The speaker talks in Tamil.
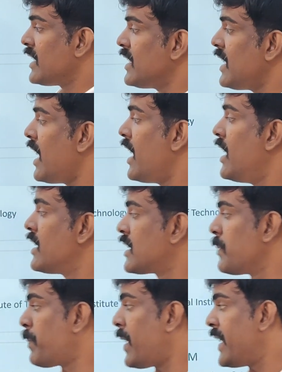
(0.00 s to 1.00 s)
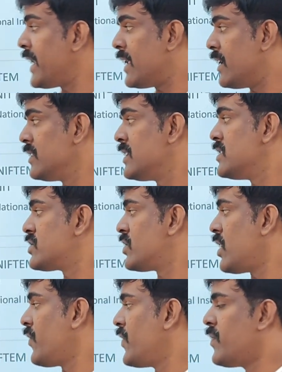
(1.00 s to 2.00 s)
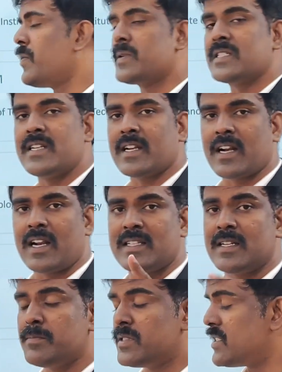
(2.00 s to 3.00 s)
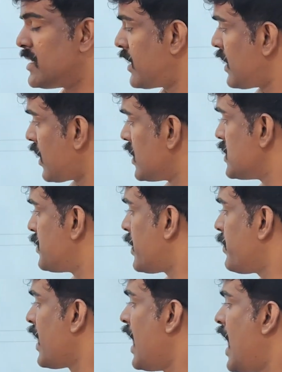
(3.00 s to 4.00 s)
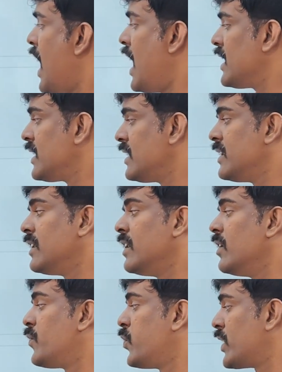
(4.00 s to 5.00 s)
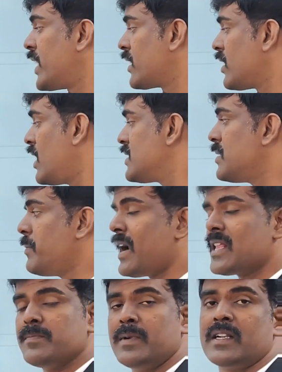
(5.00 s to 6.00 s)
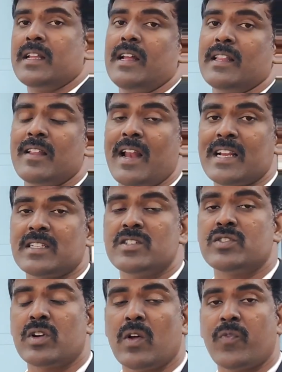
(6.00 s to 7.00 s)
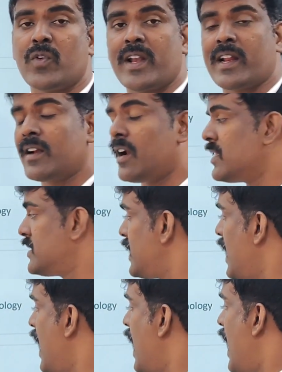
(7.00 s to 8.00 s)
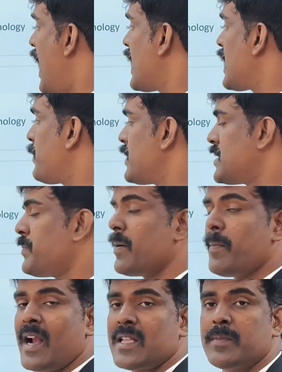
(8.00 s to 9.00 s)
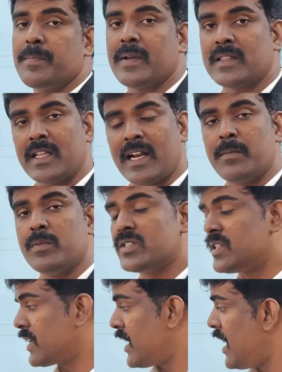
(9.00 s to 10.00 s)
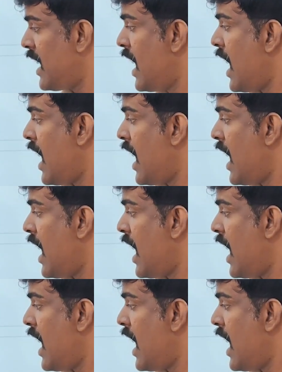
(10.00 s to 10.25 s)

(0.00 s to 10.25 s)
அண்ட் தென் ட்ரிபிள் ஐடி இந்தியன் இன்ஸ்டியூட் ஆஃப் இன்ஃபர்மேஷன் டெக்னாலஜி இடம் இருக்குது காஞ்சிபுரம் அண்ட் தென் ஃபுட் டெக்னாலஜி அண்ட் மேனேஜ்மெண்ட் அதாவது நேஷனல் இன்ஸ்டியூட் ஆஃப் ஃபுட் டெக்னாலஜி ஆண்டர்பிரினர்ஷிப் அண்ட் மேனேஜ்மெண்ட் பார்த்தீங்கன்னா இடம் பிடிச்சிருக்கு